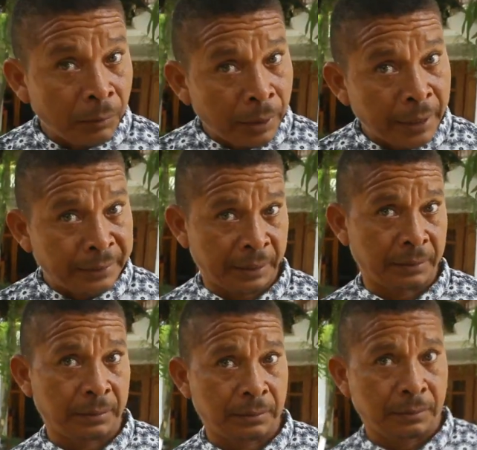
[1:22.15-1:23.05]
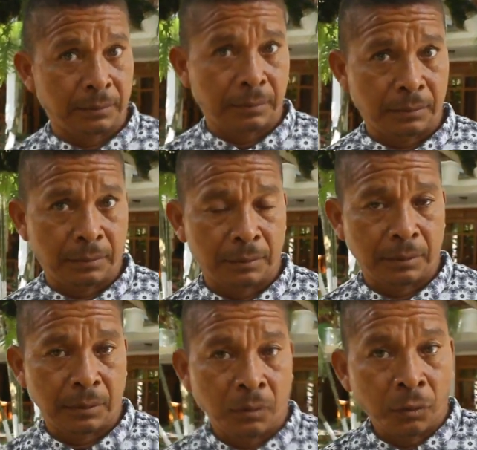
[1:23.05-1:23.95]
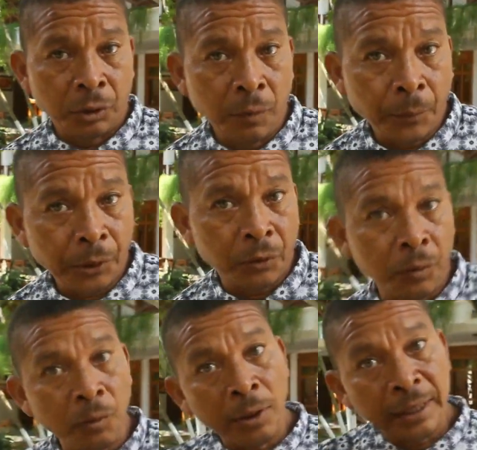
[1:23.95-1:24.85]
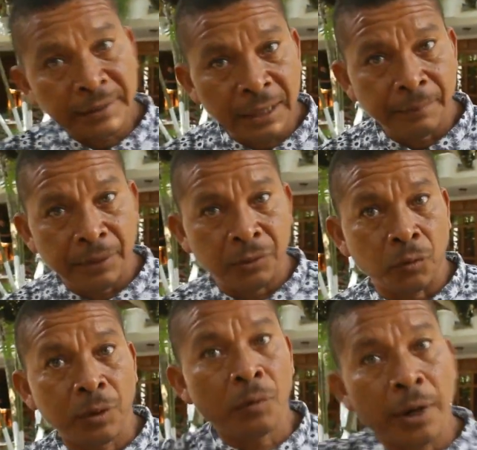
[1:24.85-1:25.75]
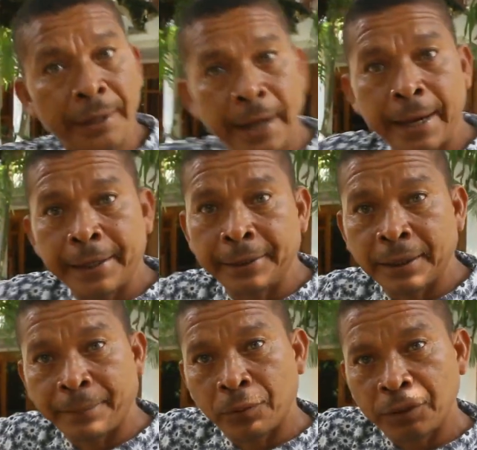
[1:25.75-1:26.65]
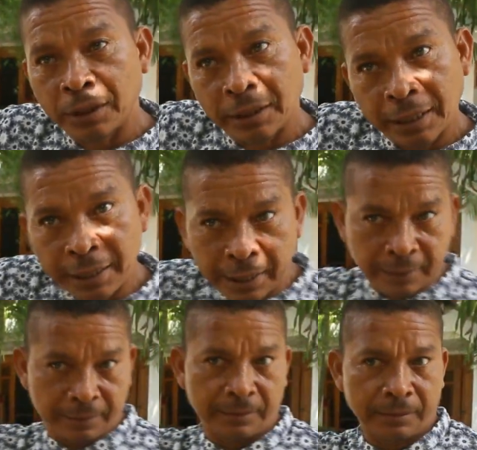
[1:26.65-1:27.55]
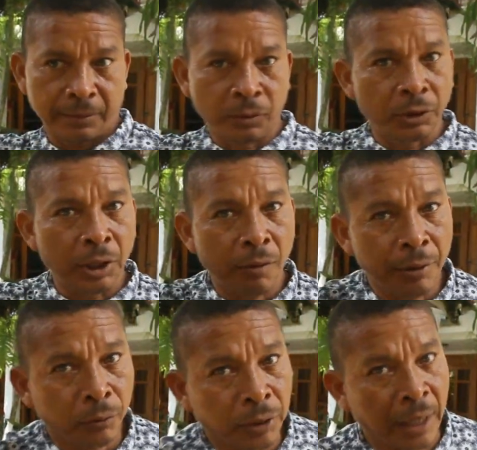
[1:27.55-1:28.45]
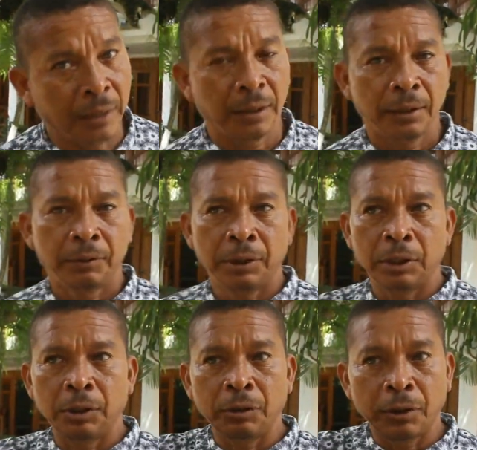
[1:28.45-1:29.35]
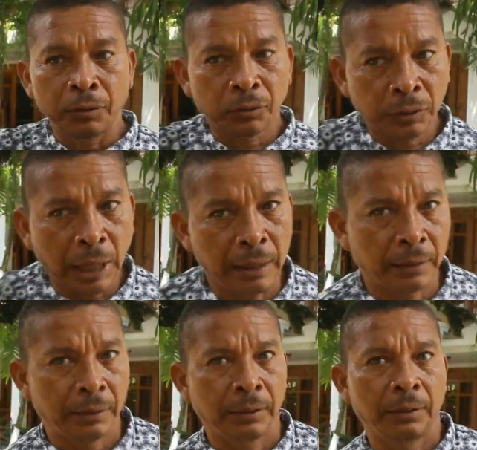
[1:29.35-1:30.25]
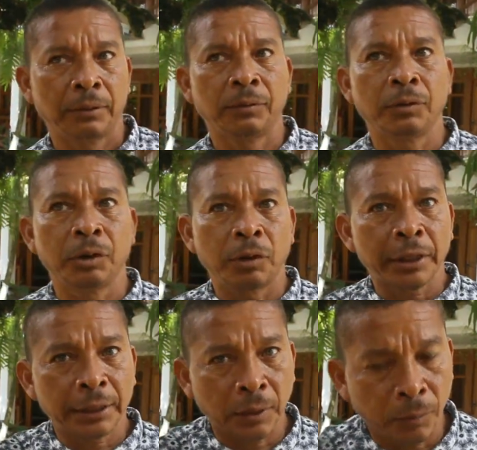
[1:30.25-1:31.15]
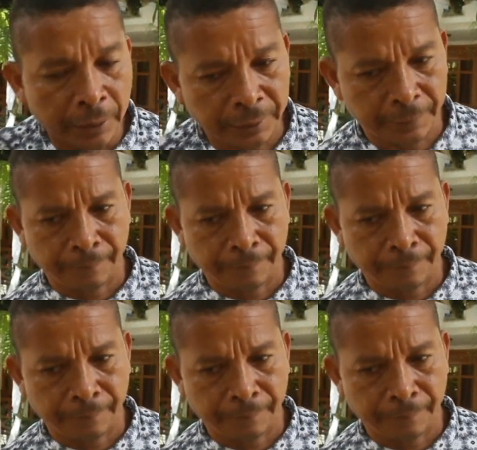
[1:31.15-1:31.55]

voy a decir, lo digo porque yo vivo en la selva, yo vivo allá en el tapón del Darién, donde no hay hotel, donde no hay hostal, donde no hay restaurante.